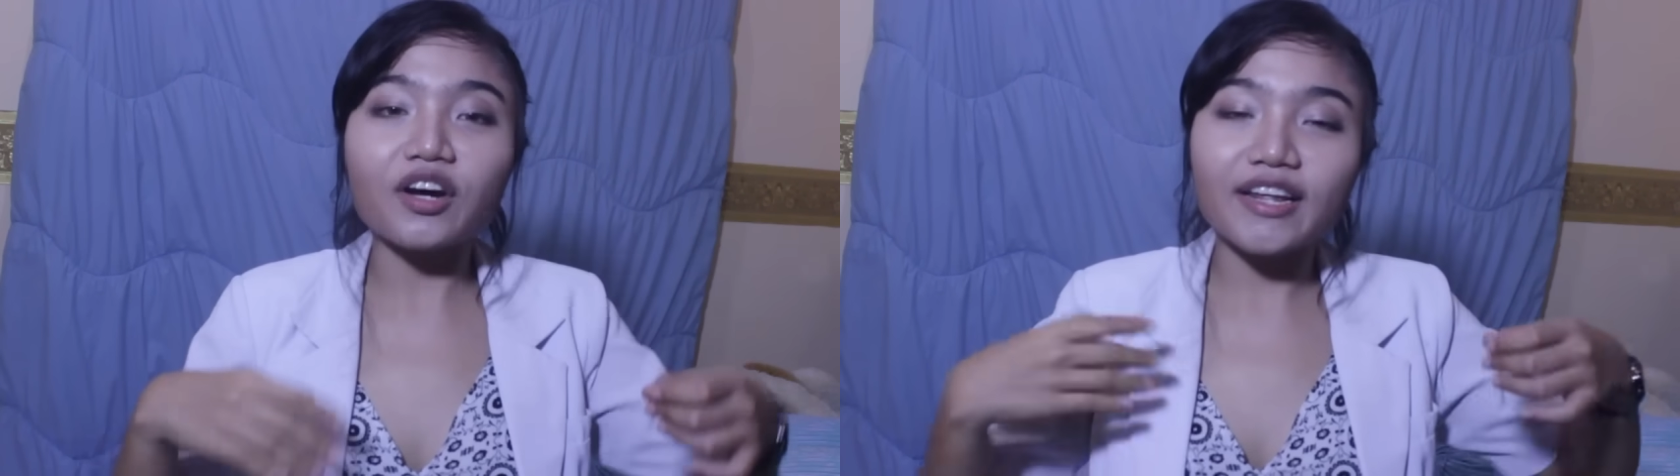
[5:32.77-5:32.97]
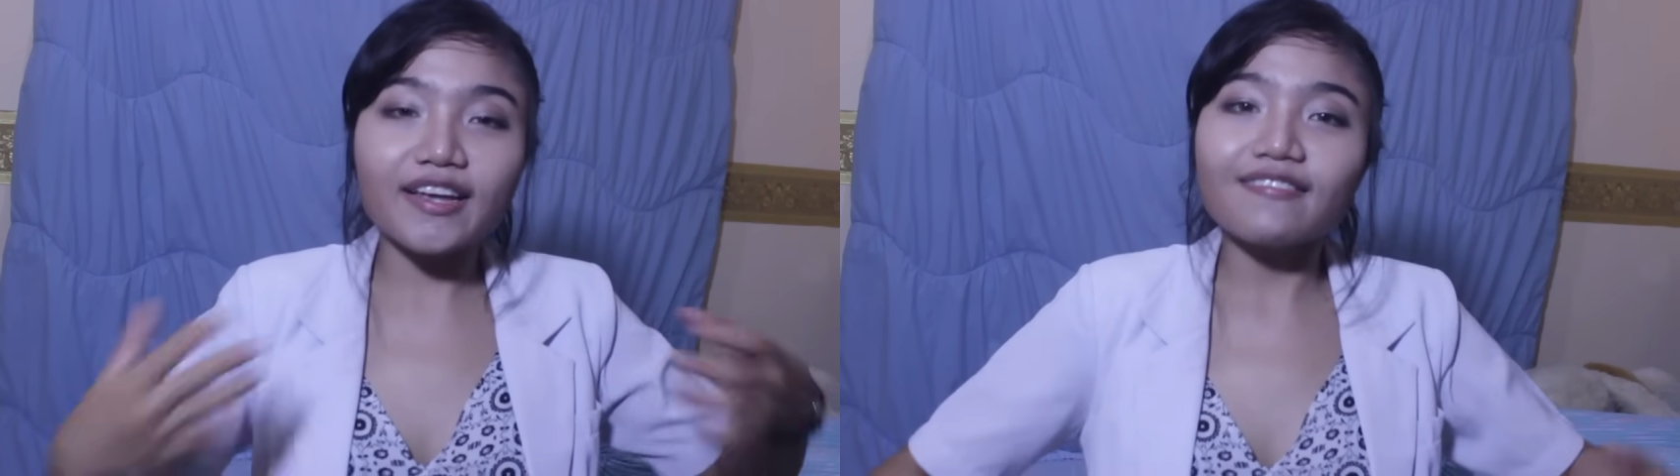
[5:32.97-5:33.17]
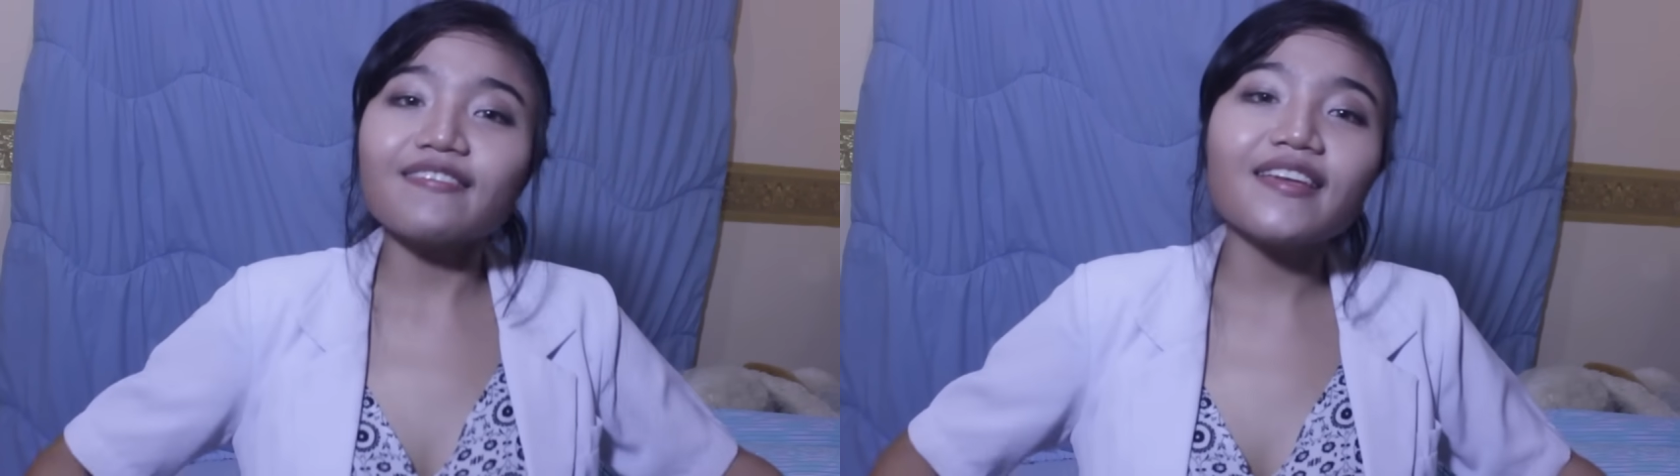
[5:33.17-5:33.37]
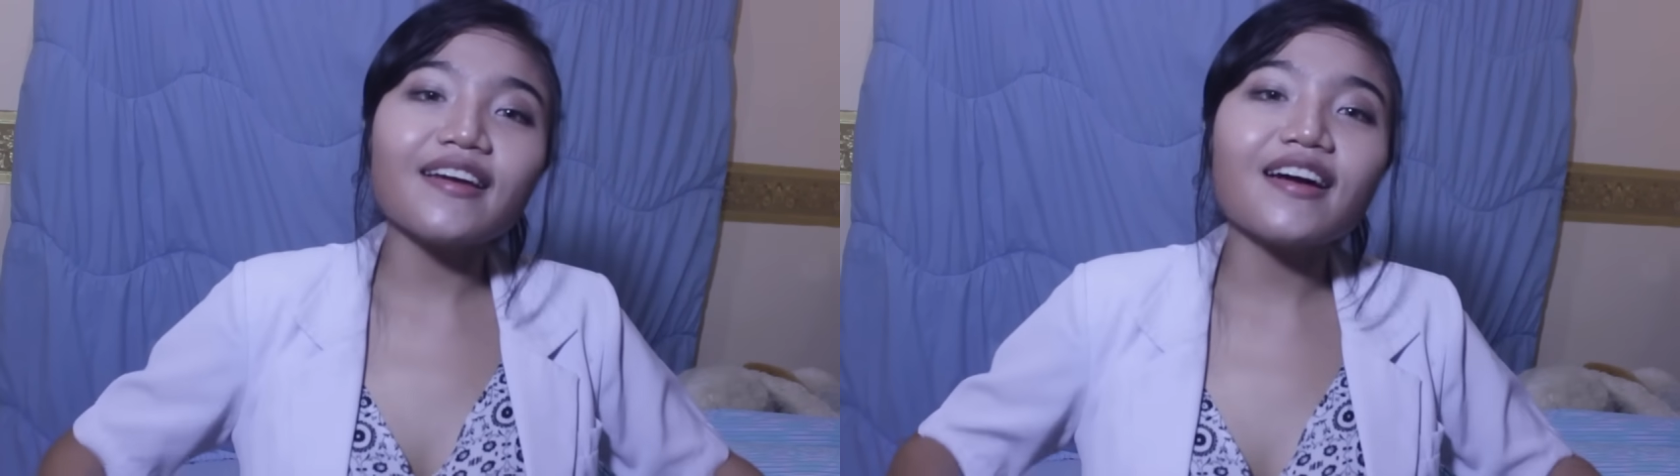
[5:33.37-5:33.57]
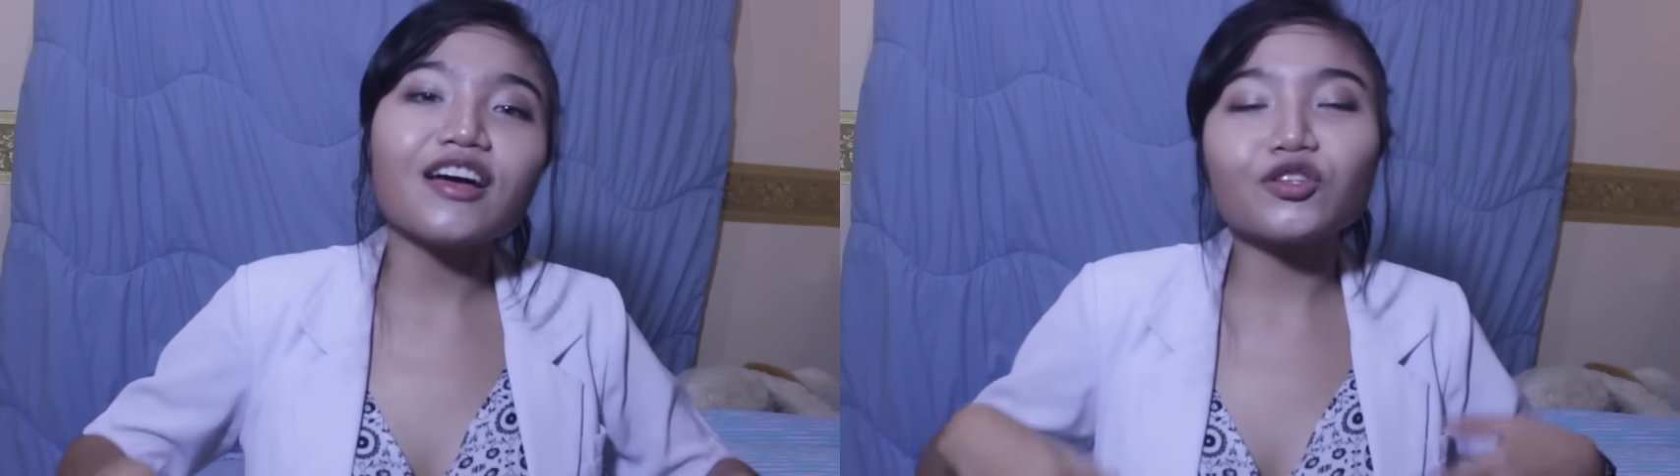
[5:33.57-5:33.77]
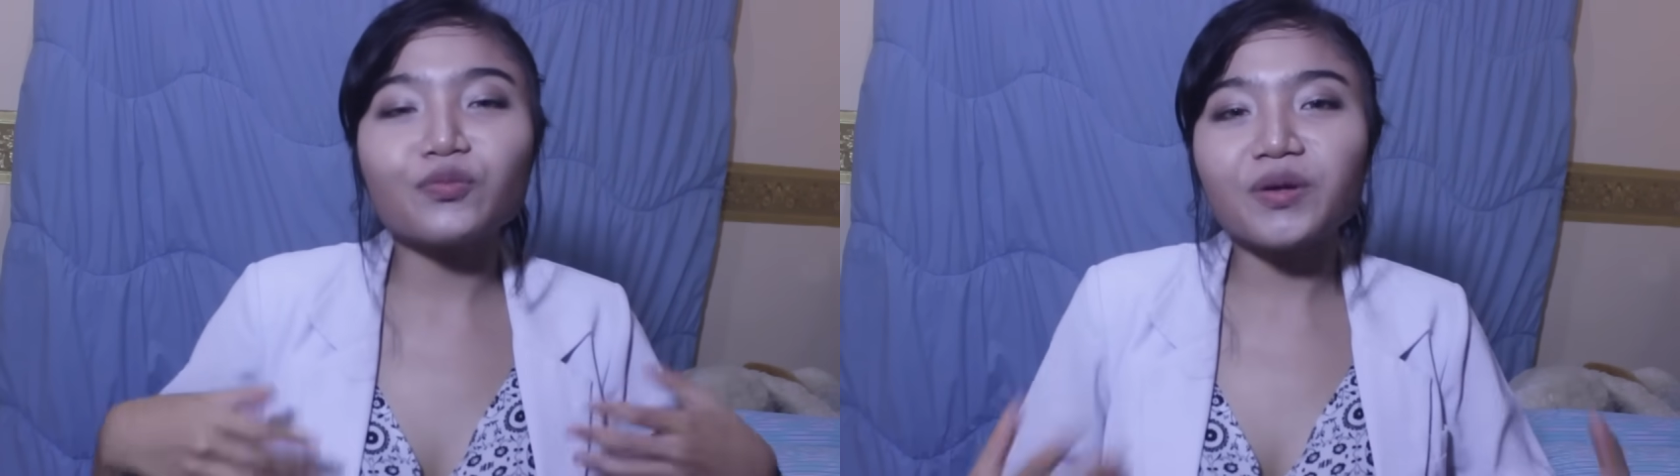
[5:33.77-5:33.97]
keringetnya atau